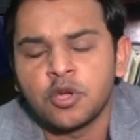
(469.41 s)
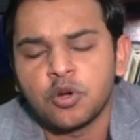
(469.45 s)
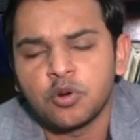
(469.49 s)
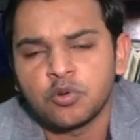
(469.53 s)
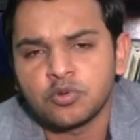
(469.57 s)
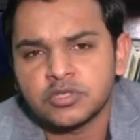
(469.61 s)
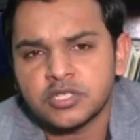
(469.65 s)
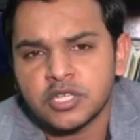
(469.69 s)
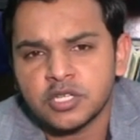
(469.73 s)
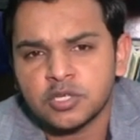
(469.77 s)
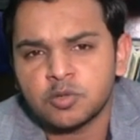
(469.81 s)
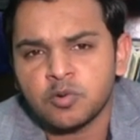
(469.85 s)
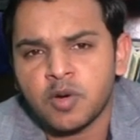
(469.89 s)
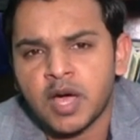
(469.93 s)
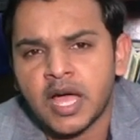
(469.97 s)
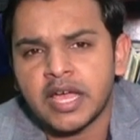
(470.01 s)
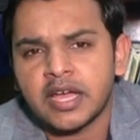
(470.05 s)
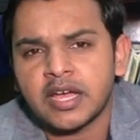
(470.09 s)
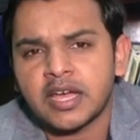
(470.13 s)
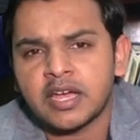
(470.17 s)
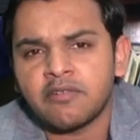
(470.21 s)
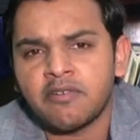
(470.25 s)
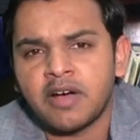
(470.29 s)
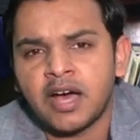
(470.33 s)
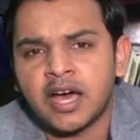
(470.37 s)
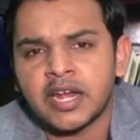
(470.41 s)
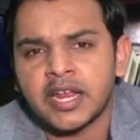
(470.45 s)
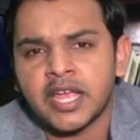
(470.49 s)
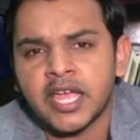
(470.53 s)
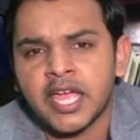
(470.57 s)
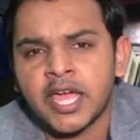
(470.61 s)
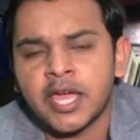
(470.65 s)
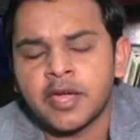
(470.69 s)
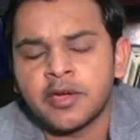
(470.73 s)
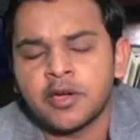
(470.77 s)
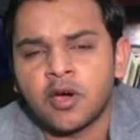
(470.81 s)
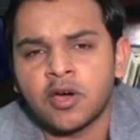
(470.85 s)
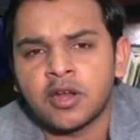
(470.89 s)
उनसे दुआएं करवा रहे
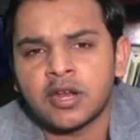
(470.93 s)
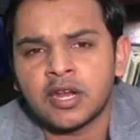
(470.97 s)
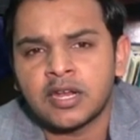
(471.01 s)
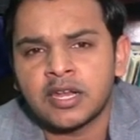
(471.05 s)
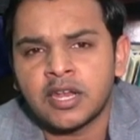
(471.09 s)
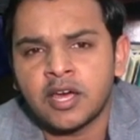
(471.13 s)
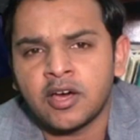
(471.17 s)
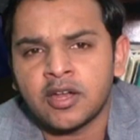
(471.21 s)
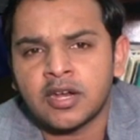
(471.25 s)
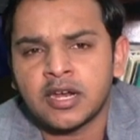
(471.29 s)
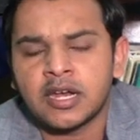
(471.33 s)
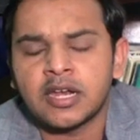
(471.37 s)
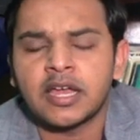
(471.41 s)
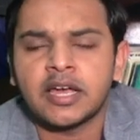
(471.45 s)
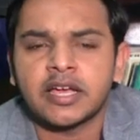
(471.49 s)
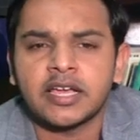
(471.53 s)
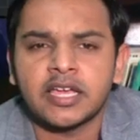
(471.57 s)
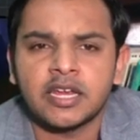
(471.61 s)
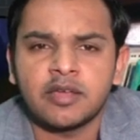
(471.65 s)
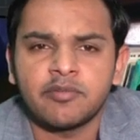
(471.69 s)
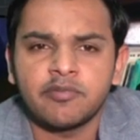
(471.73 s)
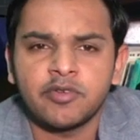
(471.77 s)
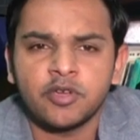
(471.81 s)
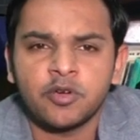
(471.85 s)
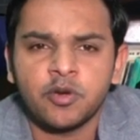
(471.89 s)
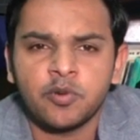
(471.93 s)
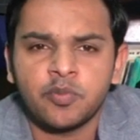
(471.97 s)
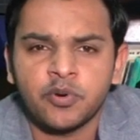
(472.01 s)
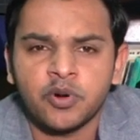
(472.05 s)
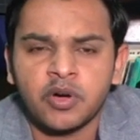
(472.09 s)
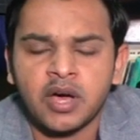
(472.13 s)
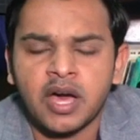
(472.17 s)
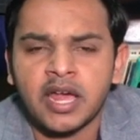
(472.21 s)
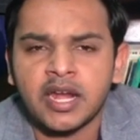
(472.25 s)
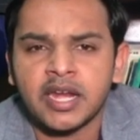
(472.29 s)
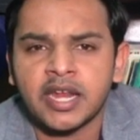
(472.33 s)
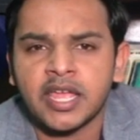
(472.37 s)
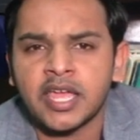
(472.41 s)
हैं और अल्लाह और अल्लाह के नबी को
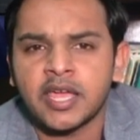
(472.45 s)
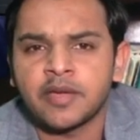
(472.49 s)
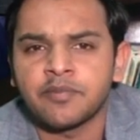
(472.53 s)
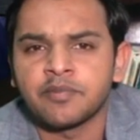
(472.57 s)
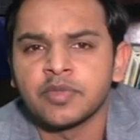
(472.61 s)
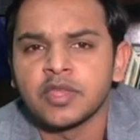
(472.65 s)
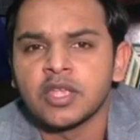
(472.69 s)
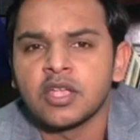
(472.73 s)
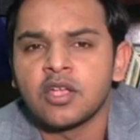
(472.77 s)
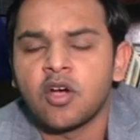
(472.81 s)
पुकार रहे हैं